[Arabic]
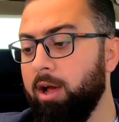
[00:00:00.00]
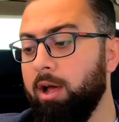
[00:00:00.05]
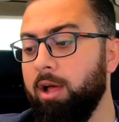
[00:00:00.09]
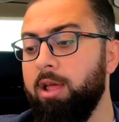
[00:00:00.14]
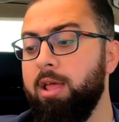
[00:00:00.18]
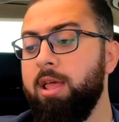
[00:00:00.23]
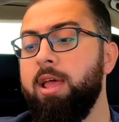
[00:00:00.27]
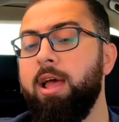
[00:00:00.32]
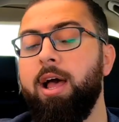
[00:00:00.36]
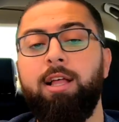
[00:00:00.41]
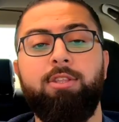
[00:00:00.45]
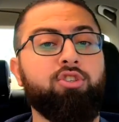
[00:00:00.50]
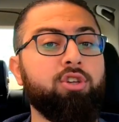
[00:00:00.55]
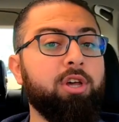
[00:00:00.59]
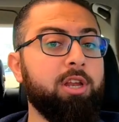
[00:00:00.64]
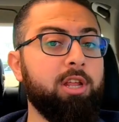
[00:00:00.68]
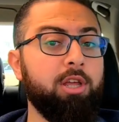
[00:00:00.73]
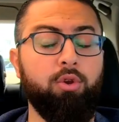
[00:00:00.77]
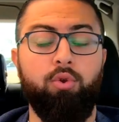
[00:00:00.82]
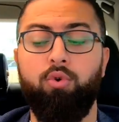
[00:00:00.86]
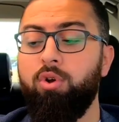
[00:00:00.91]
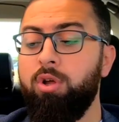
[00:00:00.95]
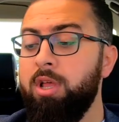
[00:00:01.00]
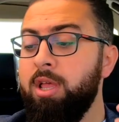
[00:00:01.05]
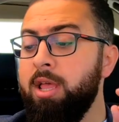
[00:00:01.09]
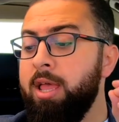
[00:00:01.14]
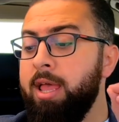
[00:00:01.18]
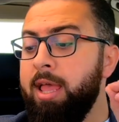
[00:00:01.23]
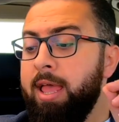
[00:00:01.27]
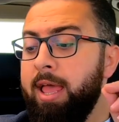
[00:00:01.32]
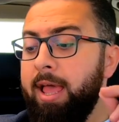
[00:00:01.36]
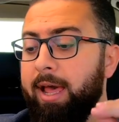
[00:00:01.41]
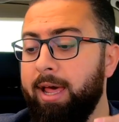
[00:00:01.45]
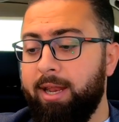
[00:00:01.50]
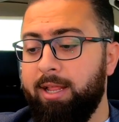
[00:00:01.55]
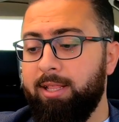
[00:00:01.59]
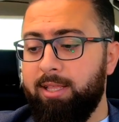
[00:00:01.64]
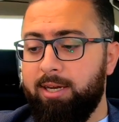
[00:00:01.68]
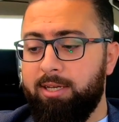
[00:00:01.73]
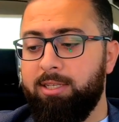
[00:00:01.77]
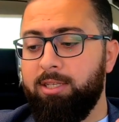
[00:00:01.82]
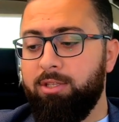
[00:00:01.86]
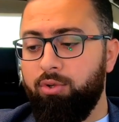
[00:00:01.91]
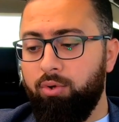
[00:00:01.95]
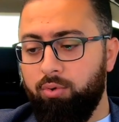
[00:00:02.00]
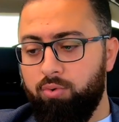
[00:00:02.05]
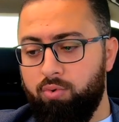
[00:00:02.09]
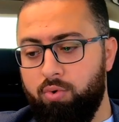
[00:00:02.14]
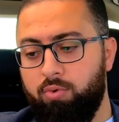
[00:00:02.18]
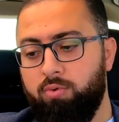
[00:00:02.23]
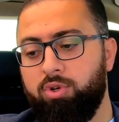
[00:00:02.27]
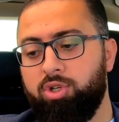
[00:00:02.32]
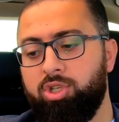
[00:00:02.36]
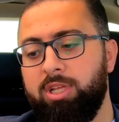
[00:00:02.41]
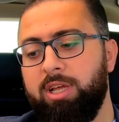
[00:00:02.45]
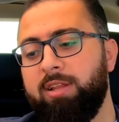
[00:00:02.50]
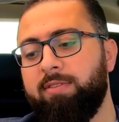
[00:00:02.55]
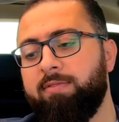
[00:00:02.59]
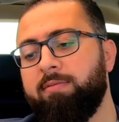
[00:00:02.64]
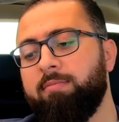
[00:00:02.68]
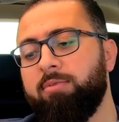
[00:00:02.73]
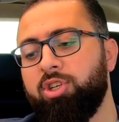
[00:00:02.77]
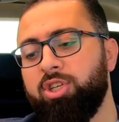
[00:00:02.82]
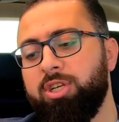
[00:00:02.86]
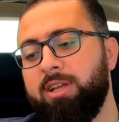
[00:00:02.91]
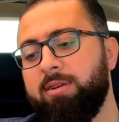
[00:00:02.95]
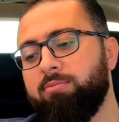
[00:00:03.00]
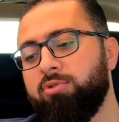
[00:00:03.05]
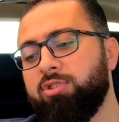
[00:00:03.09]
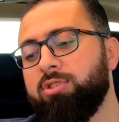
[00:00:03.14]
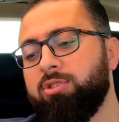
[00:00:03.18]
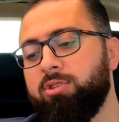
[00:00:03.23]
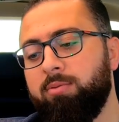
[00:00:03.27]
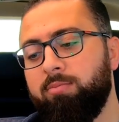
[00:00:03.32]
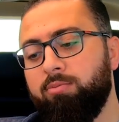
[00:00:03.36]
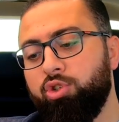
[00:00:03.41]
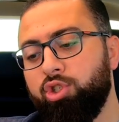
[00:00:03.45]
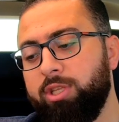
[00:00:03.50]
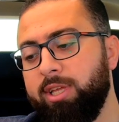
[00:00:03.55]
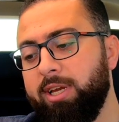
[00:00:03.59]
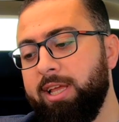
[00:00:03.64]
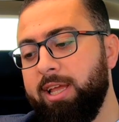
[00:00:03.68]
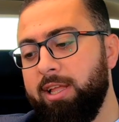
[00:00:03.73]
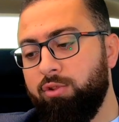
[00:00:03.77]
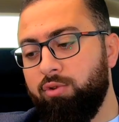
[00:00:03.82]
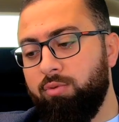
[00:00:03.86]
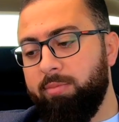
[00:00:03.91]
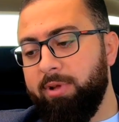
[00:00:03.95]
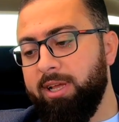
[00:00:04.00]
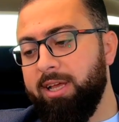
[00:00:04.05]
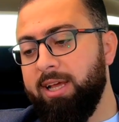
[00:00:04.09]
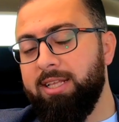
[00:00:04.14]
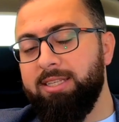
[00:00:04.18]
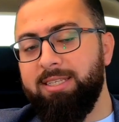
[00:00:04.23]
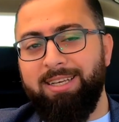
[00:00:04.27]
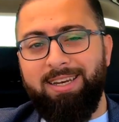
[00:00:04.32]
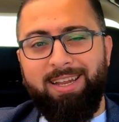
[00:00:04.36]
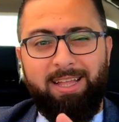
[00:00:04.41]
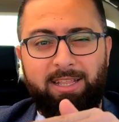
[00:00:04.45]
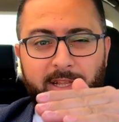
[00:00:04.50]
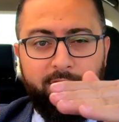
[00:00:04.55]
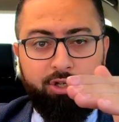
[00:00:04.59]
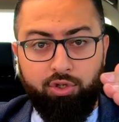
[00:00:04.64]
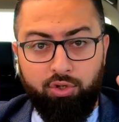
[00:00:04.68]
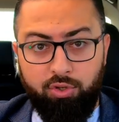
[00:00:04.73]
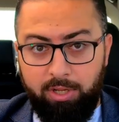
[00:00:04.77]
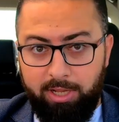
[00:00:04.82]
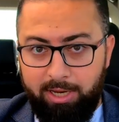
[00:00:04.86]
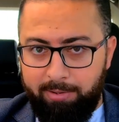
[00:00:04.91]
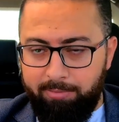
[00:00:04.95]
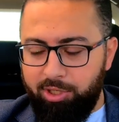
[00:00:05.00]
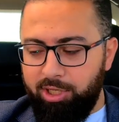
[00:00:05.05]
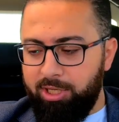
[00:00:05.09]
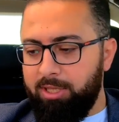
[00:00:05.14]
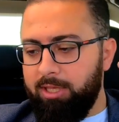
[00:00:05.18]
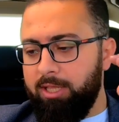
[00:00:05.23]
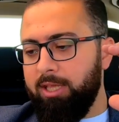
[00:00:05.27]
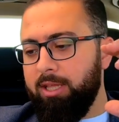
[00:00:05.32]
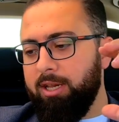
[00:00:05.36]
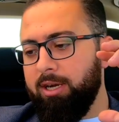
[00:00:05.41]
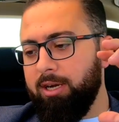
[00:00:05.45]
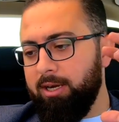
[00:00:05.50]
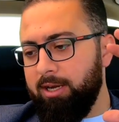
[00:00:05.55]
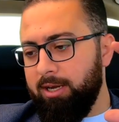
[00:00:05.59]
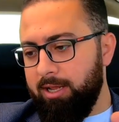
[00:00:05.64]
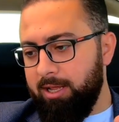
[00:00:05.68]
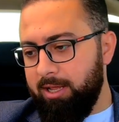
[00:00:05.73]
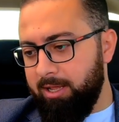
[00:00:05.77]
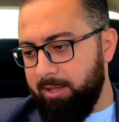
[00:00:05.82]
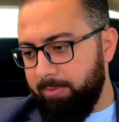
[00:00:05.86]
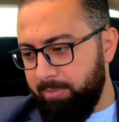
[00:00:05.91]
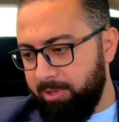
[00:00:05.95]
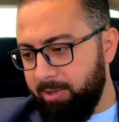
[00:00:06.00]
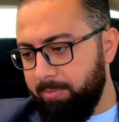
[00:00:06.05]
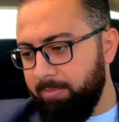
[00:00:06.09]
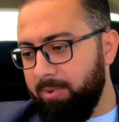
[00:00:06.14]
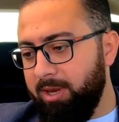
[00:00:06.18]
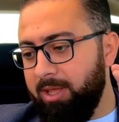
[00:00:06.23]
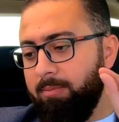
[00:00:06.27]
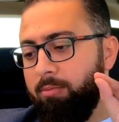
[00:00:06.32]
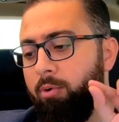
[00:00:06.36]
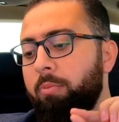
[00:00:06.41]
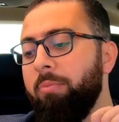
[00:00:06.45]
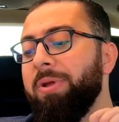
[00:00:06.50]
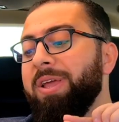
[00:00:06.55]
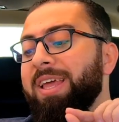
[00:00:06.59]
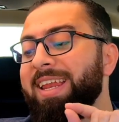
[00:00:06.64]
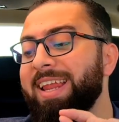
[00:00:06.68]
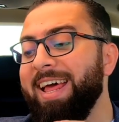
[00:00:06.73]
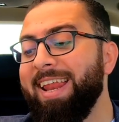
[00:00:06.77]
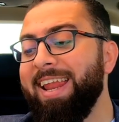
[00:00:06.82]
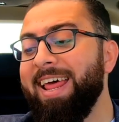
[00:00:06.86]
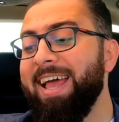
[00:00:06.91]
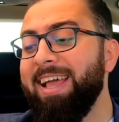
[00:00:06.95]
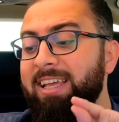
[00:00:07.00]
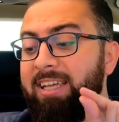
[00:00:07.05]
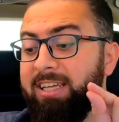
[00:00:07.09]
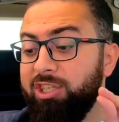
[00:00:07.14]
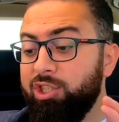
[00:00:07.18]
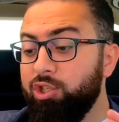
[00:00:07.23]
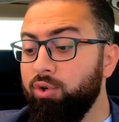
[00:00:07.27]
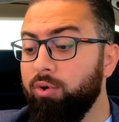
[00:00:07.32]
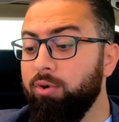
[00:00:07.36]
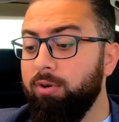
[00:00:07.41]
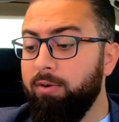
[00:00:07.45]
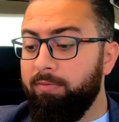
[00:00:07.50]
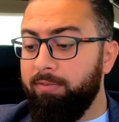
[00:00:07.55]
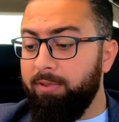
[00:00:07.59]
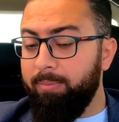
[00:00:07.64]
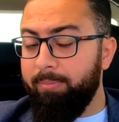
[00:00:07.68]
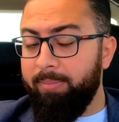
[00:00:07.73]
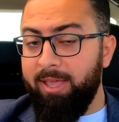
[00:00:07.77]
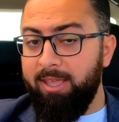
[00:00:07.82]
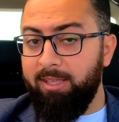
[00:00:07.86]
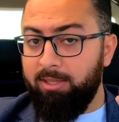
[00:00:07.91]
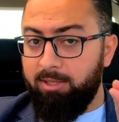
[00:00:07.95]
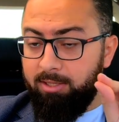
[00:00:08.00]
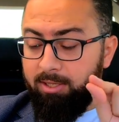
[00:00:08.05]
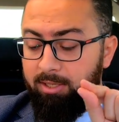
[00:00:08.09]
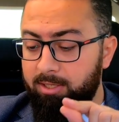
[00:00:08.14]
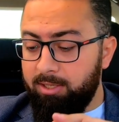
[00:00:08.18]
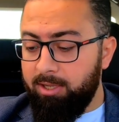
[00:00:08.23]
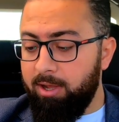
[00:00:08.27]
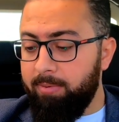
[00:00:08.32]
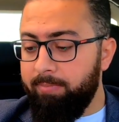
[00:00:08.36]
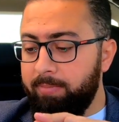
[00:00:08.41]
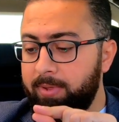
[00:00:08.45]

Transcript: هذا سؤال حلو انا درست حقوق واشتغلت في مجال المشتريات والمخازن هذا الجزء انا مش كثير بهمني ممكن الاقي شغل في بيت دوت كوم